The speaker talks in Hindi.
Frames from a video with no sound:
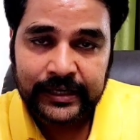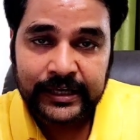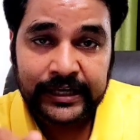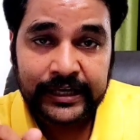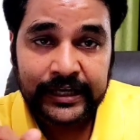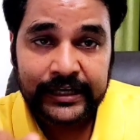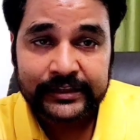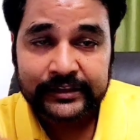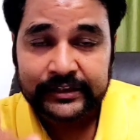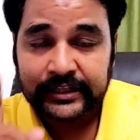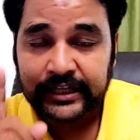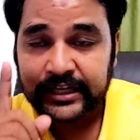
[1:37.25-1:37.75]
एक
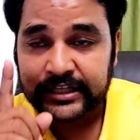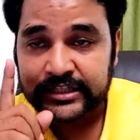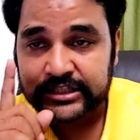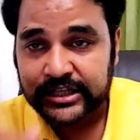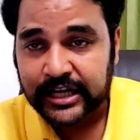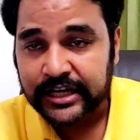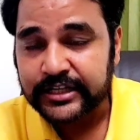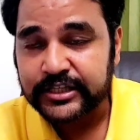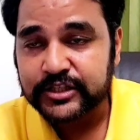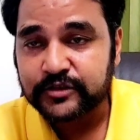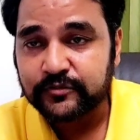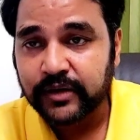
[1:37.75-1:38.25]
आता है
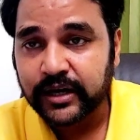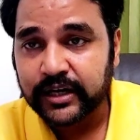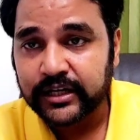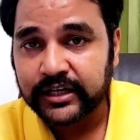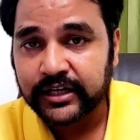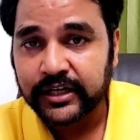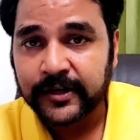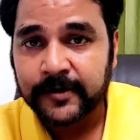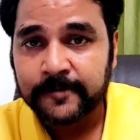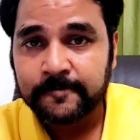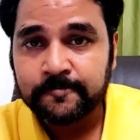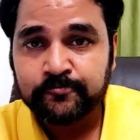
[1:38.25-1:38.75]
चालीस बार
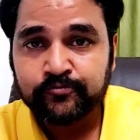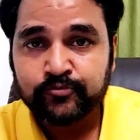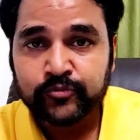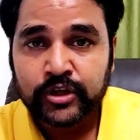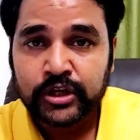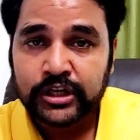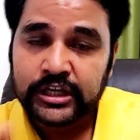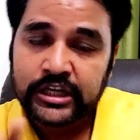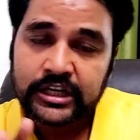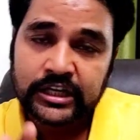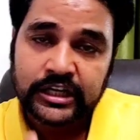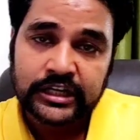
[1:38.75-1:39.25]
का
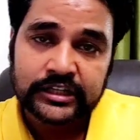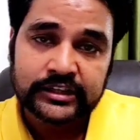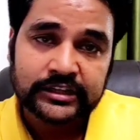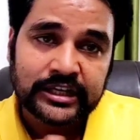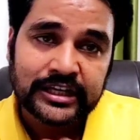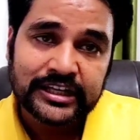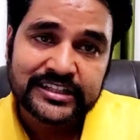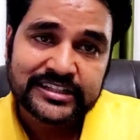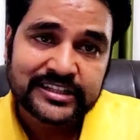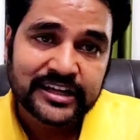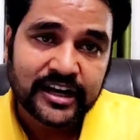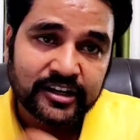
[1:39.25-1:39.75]
एक आता
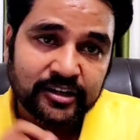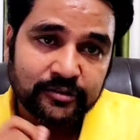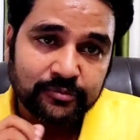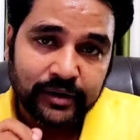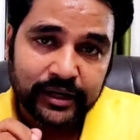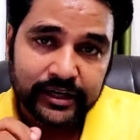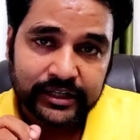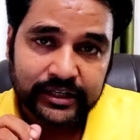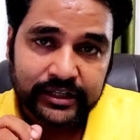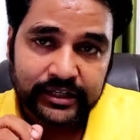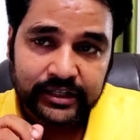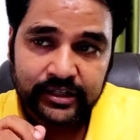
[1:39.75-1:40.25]
है साठ
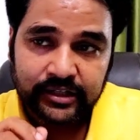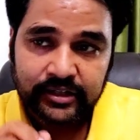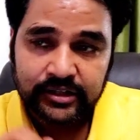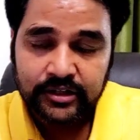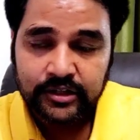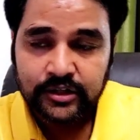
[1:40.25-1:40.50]
बार का